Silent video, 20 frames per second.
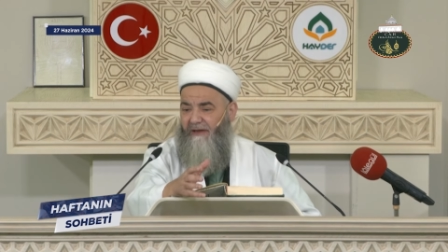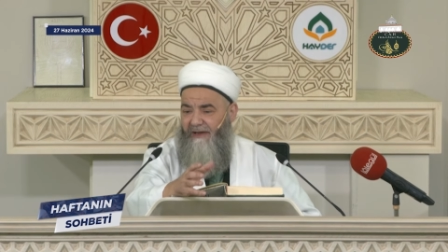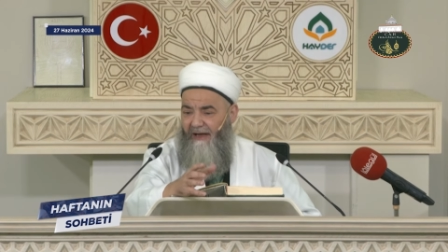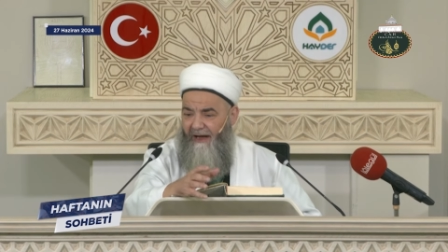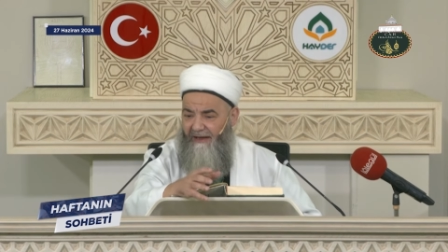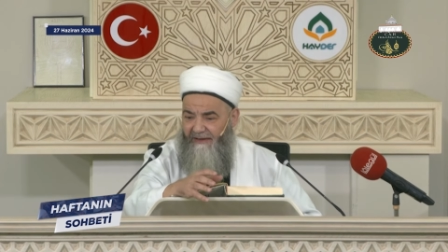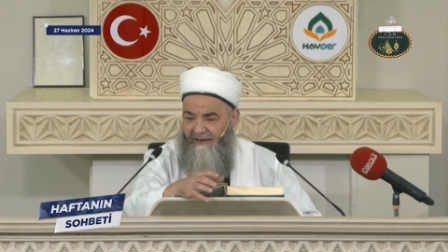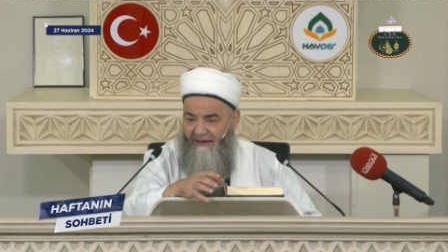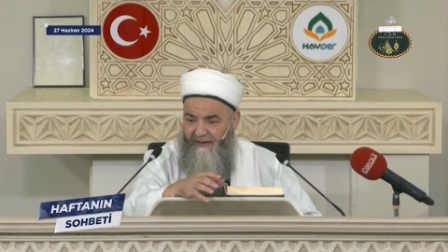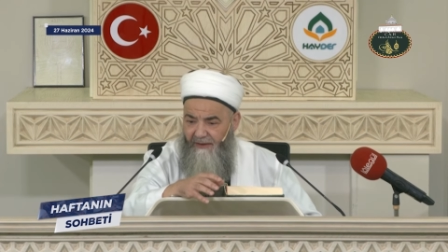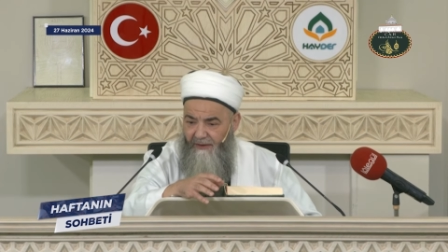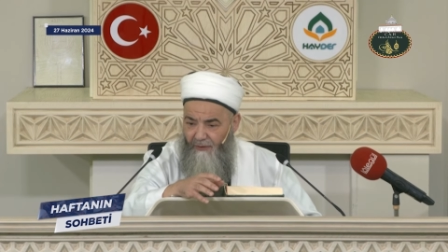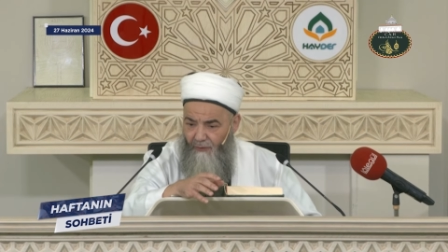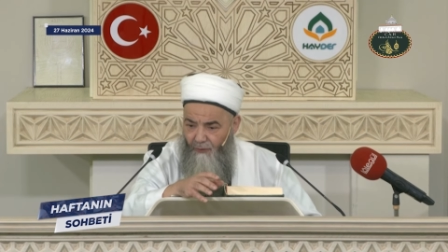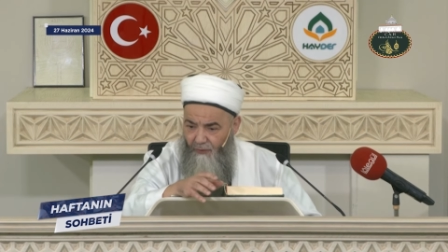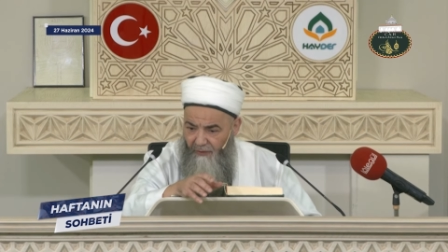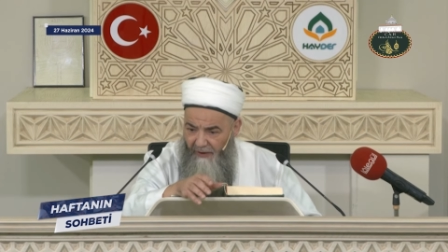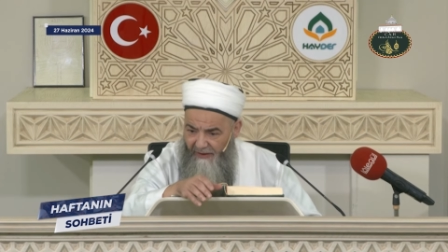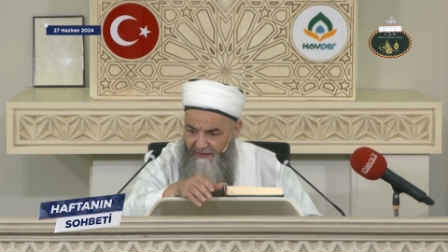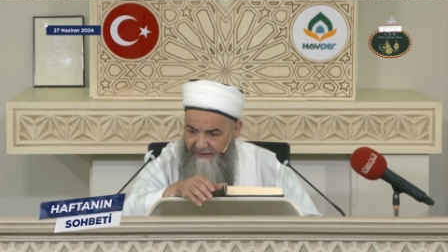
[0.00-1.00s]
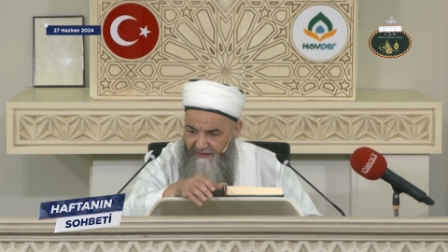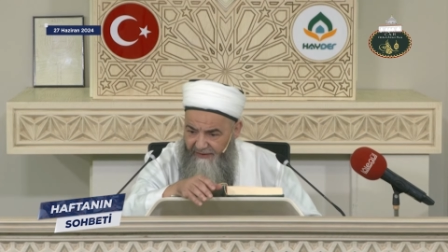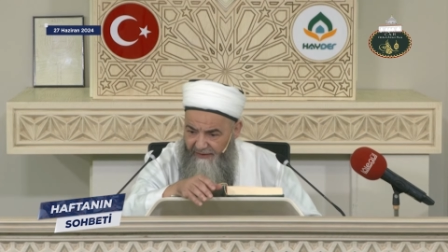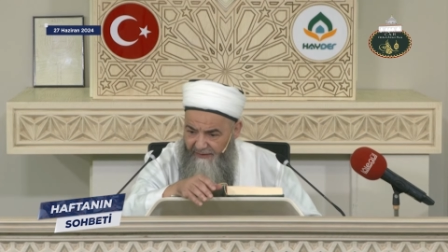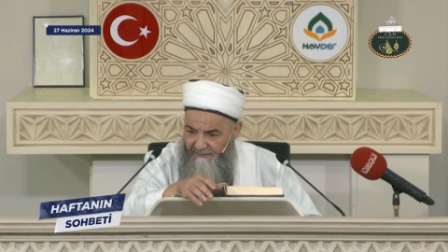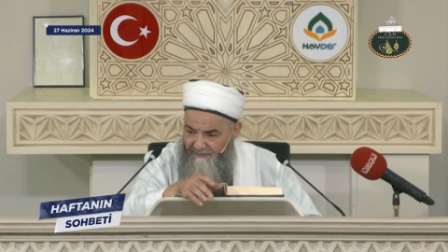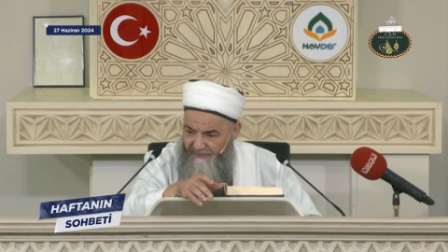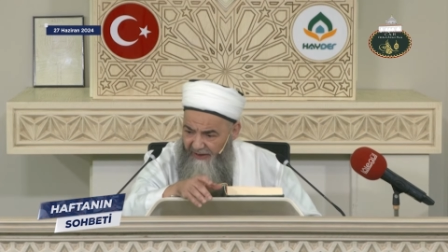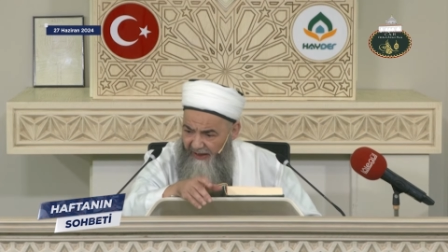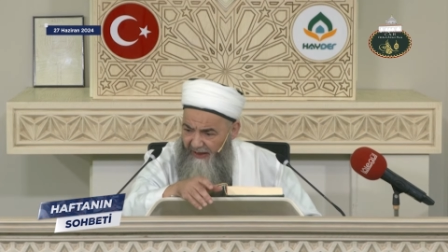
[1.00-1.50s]
Yani Kur'an-ı
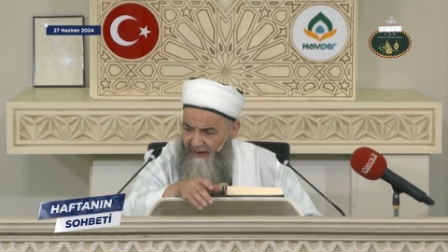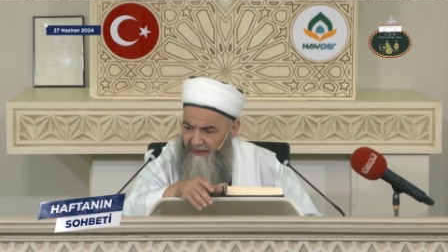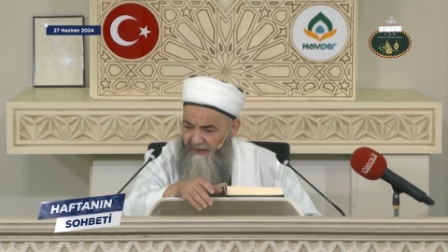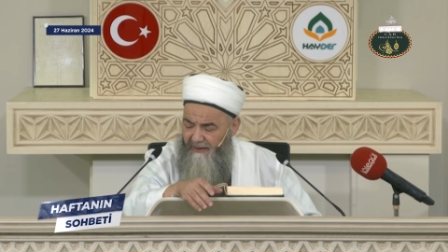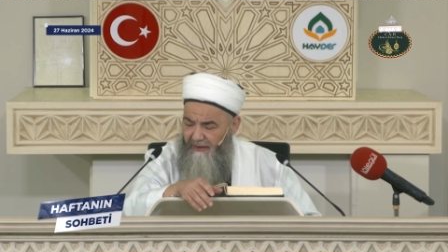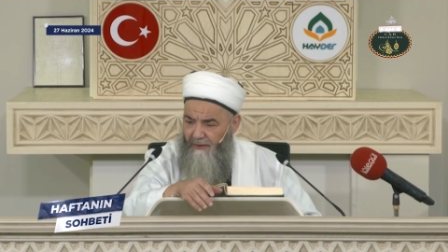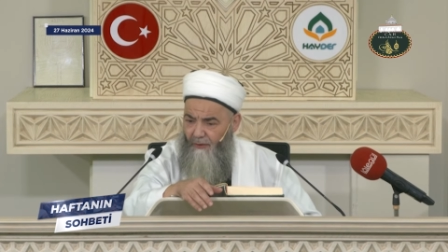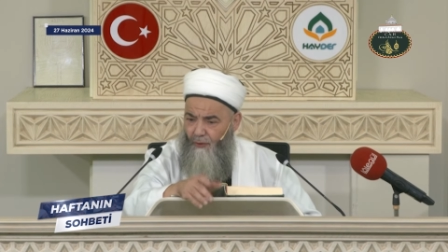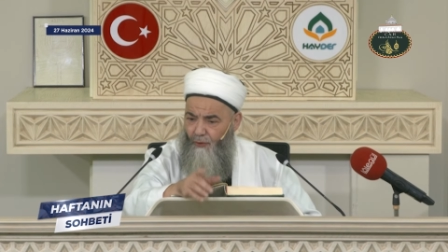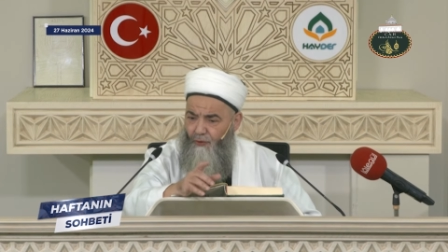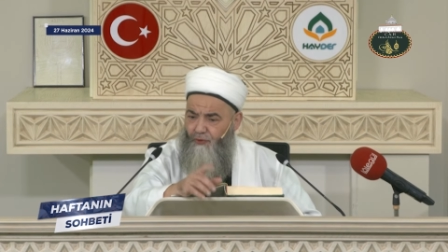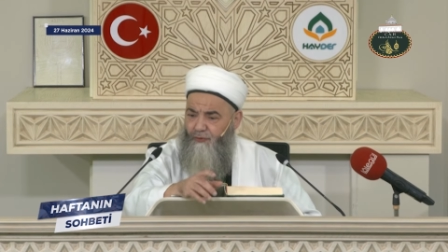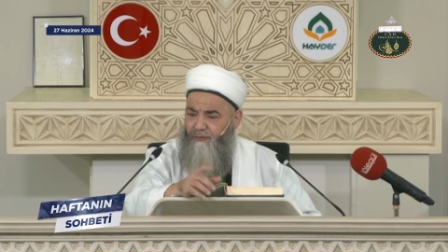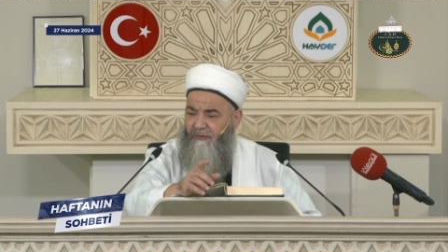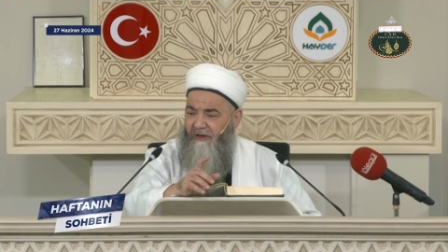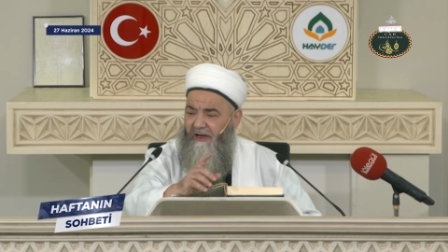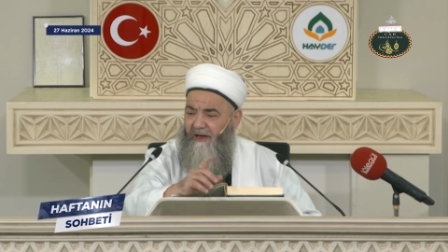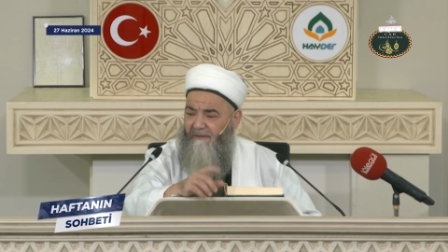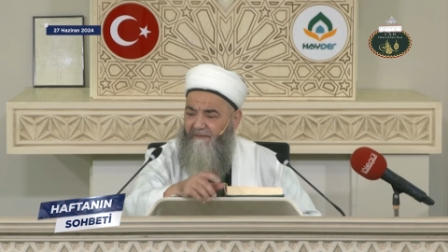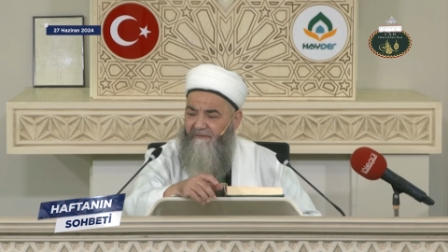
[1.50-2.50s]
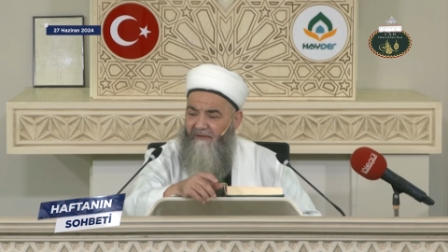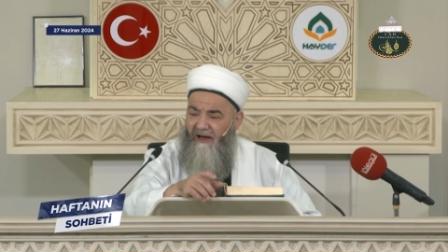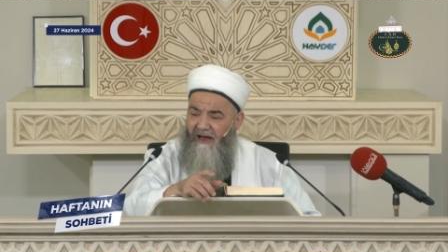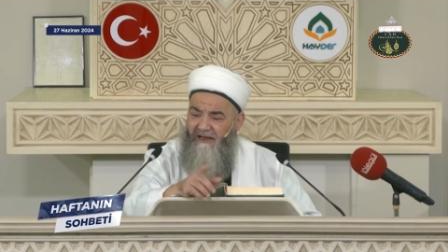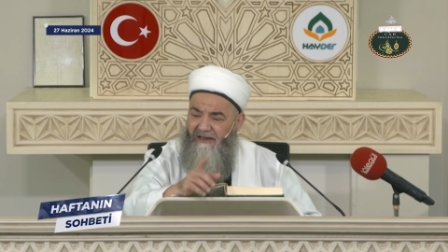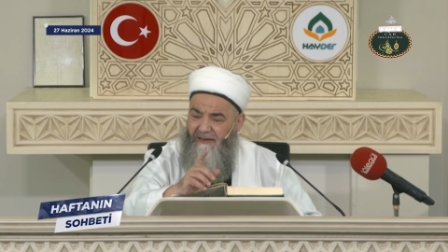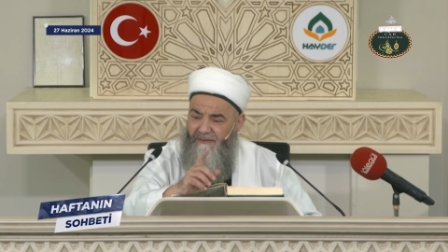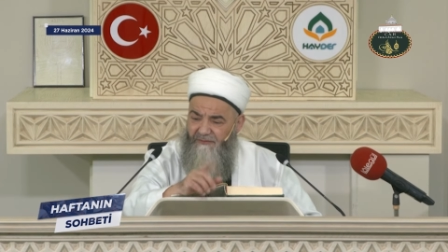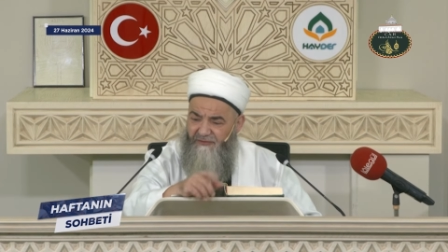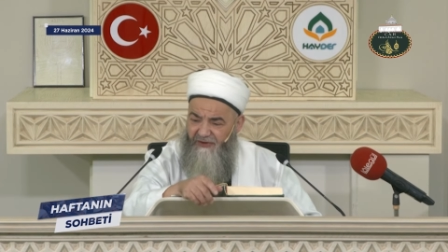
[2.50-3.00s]
Kerim'de huz min
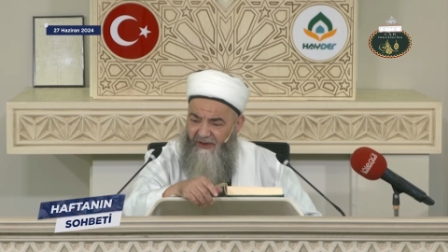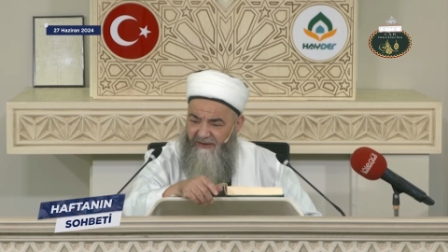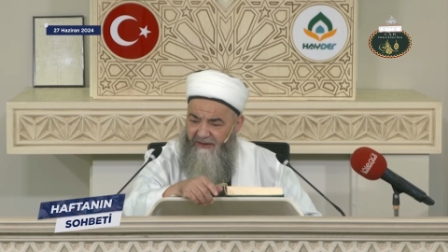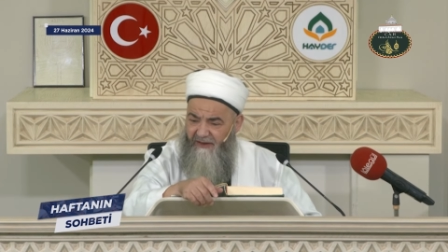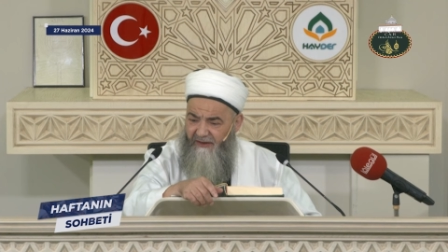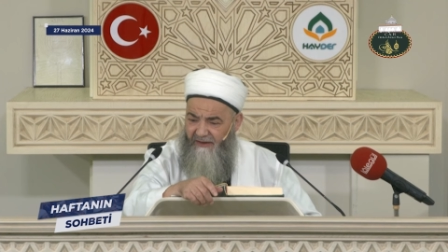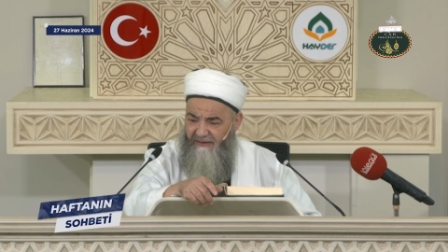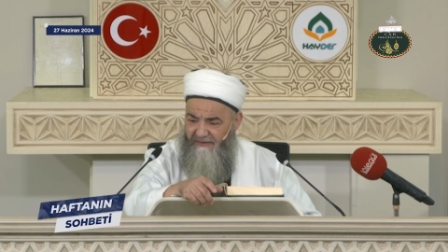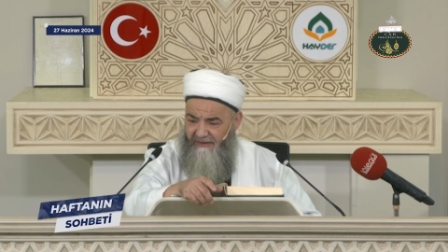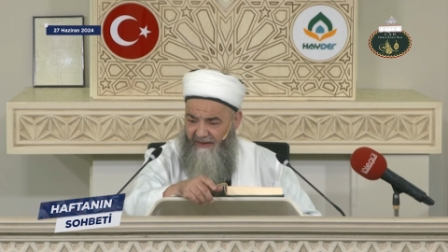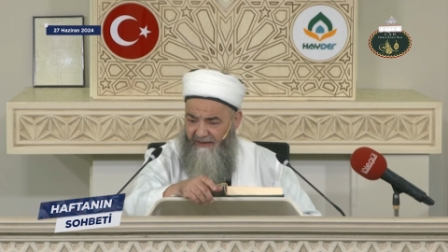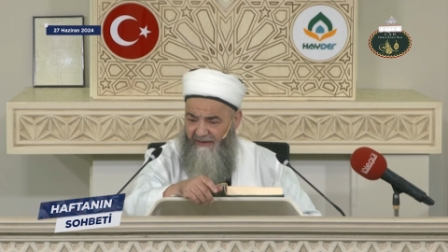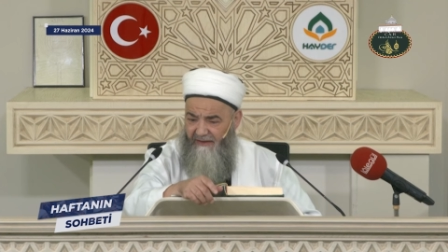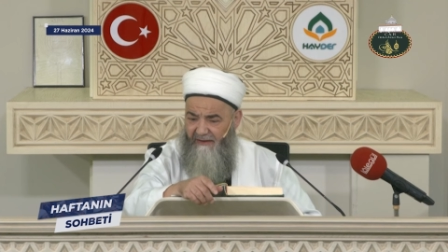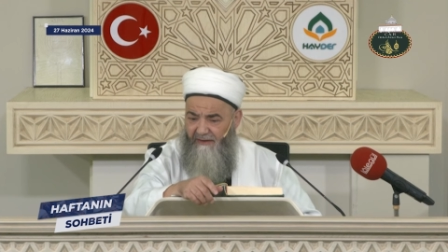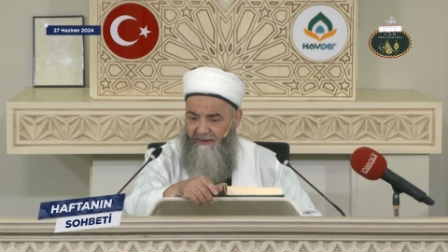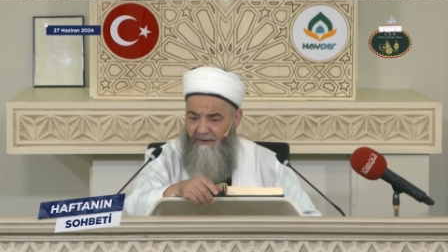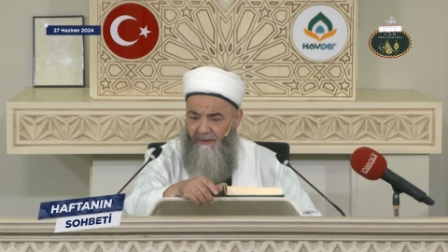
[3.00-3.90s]
envalim sadakaten